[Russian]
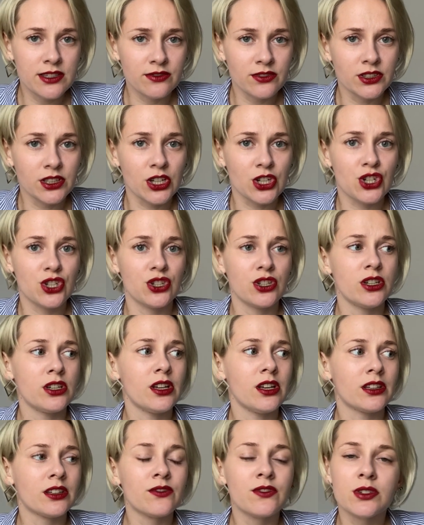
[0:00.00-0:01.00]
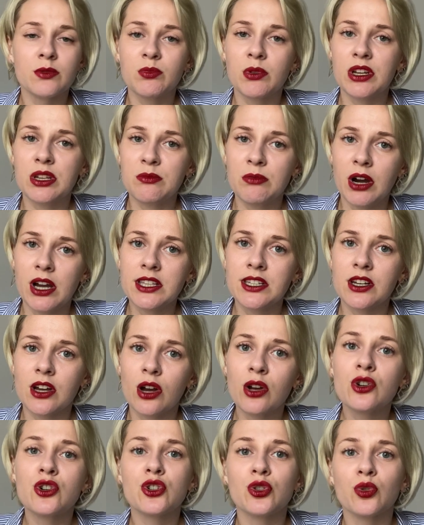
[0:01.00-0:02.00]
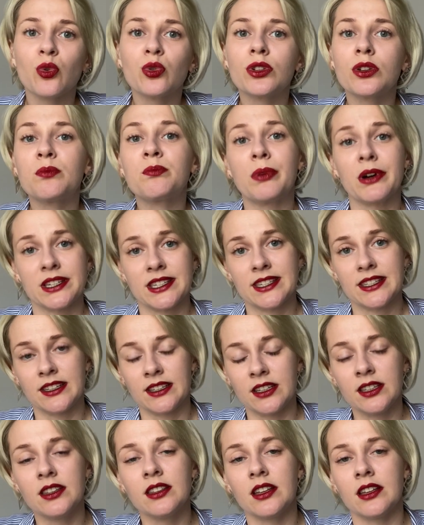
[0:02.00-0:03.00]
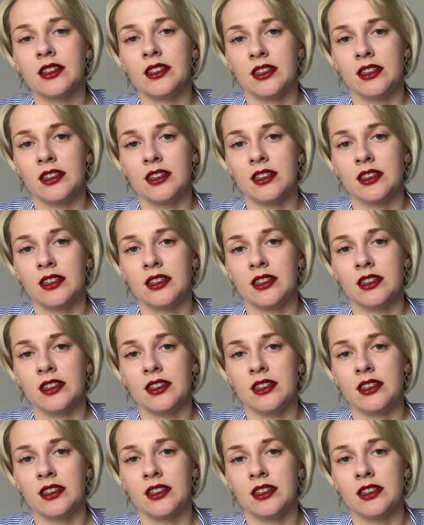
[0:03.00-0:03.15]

вы должны это воспринимать как что-то постыдное.